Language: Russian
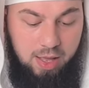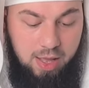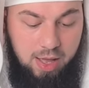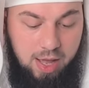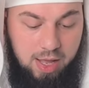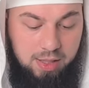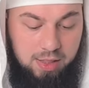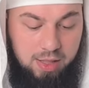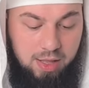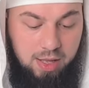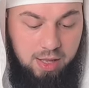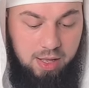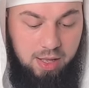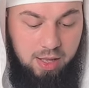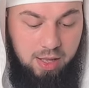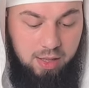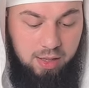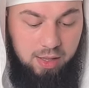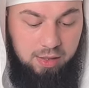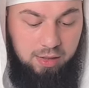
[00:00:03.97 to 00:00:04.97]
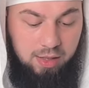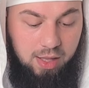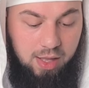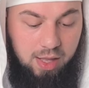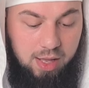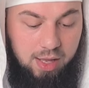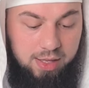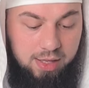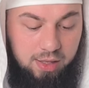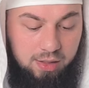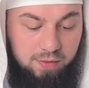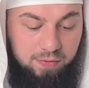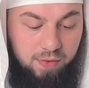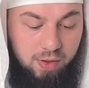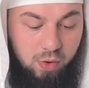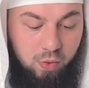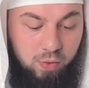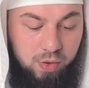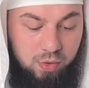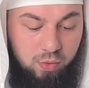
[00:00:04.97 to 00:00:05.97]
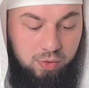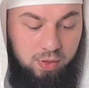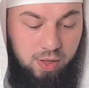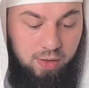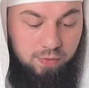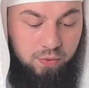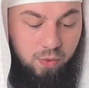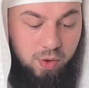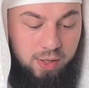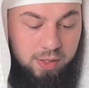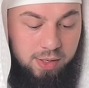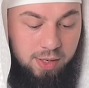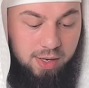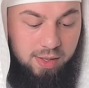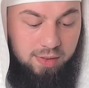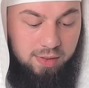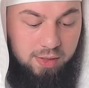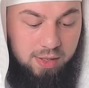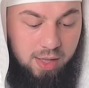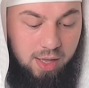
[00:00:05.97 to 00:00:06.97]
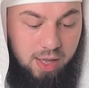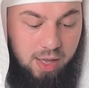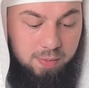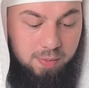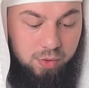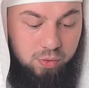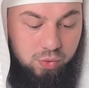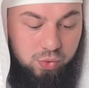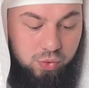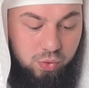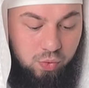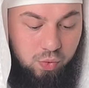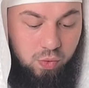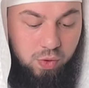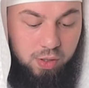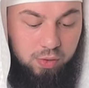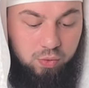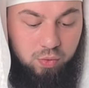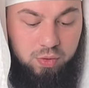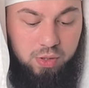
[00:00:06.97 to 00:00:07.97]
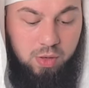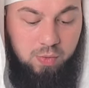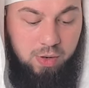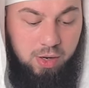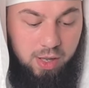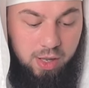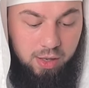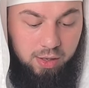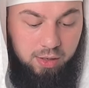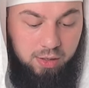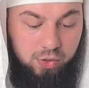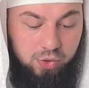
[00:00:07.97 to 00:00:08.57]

Анна Аллаха ядфау ва юдафиу ани лавина аману шурура дунья валь ахира,